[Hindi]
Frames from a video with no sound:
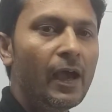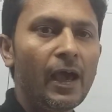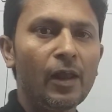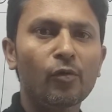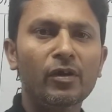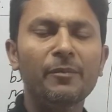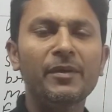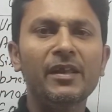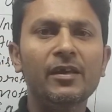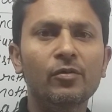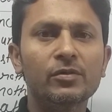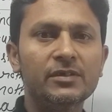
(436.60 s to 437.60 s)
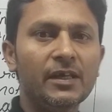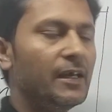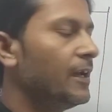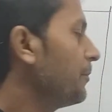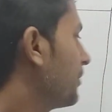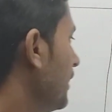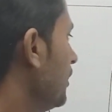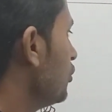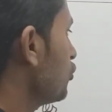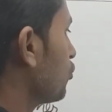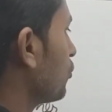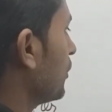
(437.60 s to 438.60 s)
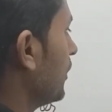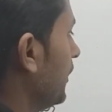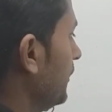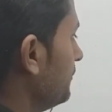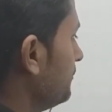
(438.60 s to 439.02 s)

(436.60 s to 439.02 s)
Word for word: हेलो का मीनिंग होता है आपका सुनना